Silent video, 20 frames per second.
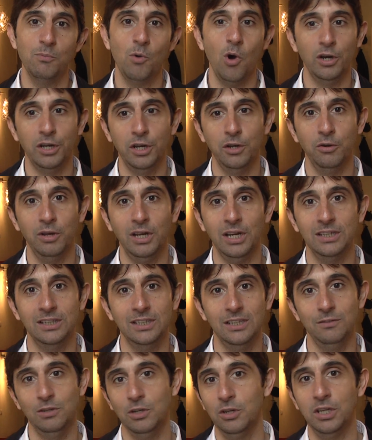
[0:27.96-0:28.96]
buoni e noi
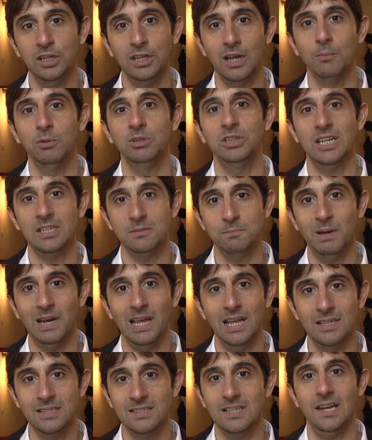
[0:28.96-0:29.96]
cattivi. Noi chiediamo
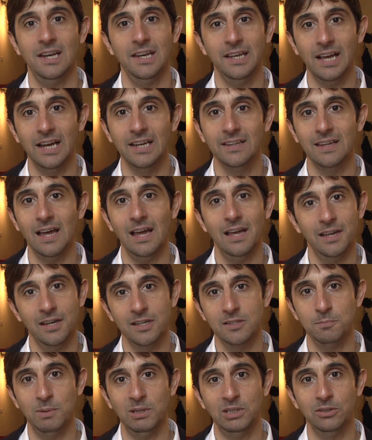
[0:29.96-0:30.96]
trasparenza, legalità e
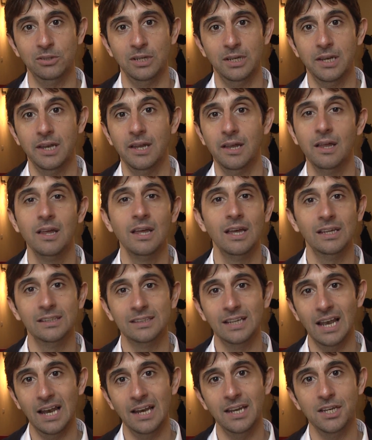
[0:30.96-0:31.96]
rispetto del,
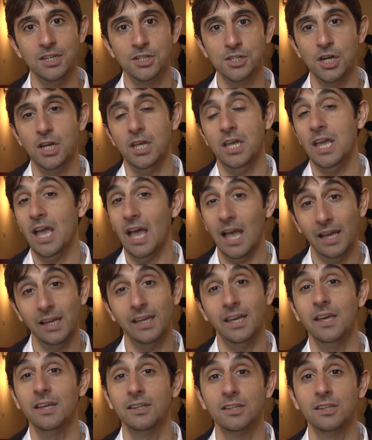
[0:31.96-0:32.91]
della legge e anche